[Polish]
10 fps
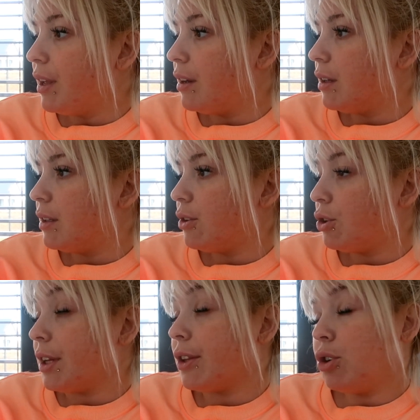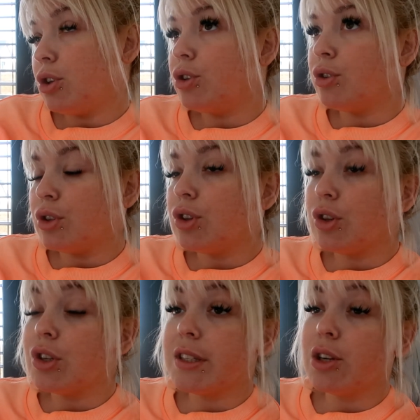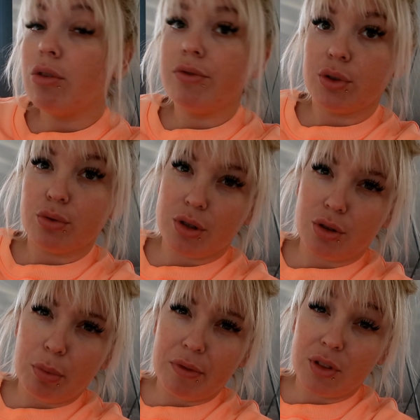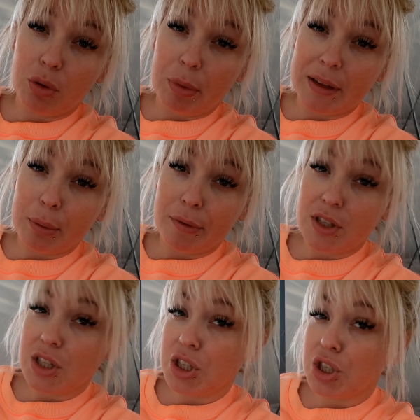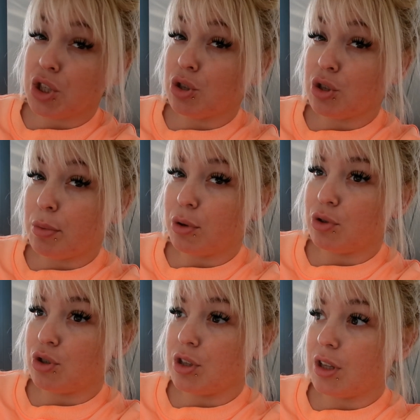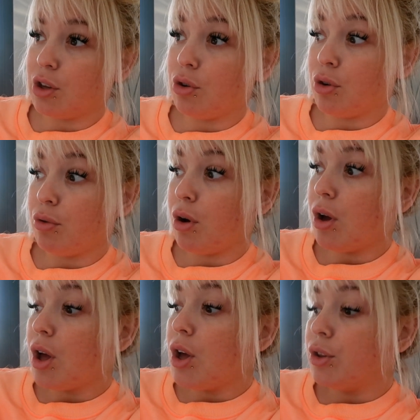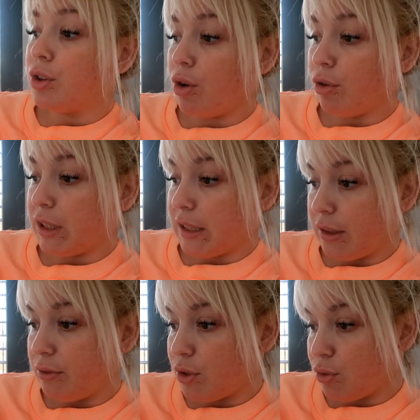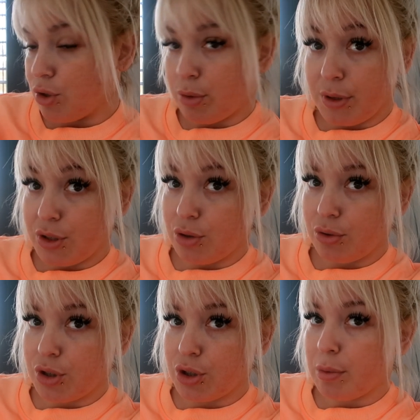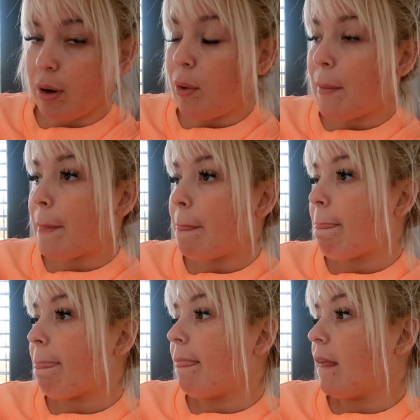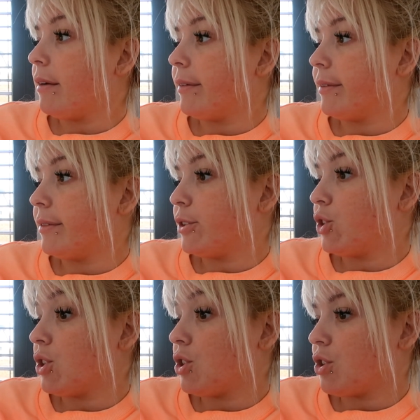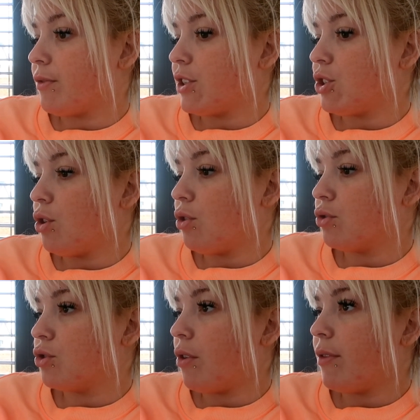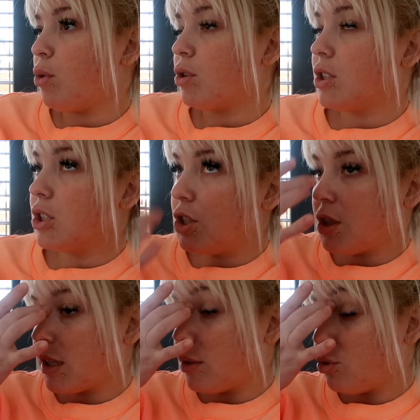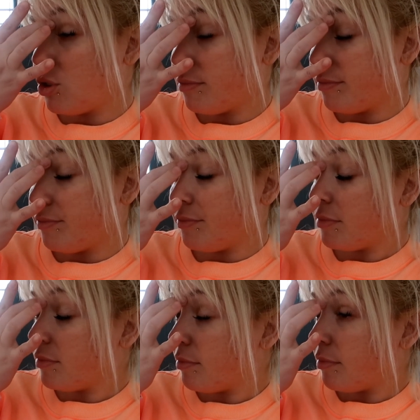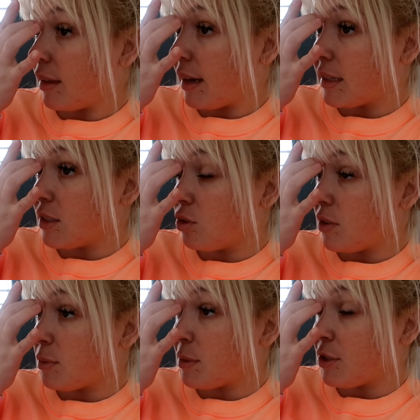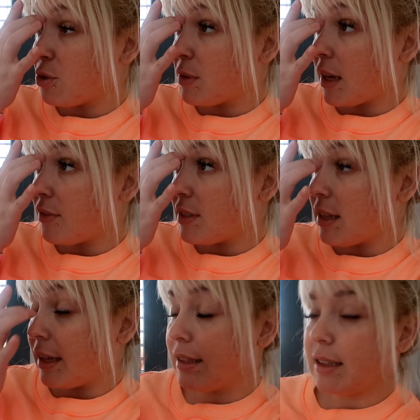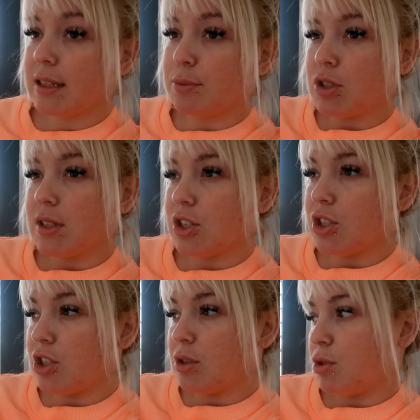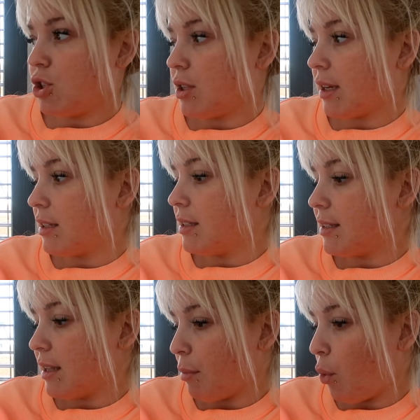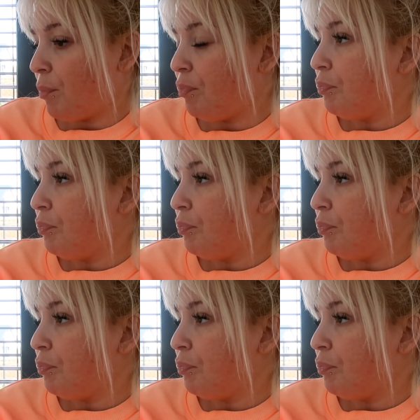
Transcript: E, no nie, no i no, no, no to jest tylko wirus. To powinno pani powiedziała, że jeszcze do soboty, czyli taki około tygodnia ten wirus, że będzie go trzymał, e, że, że właśnie gorączkował. Chociaż dzisiaj już na razie, no nie wiem, zobaczymy jak wstanie. Teraz przed zaśnięciem jeszcze tak nic nie miał.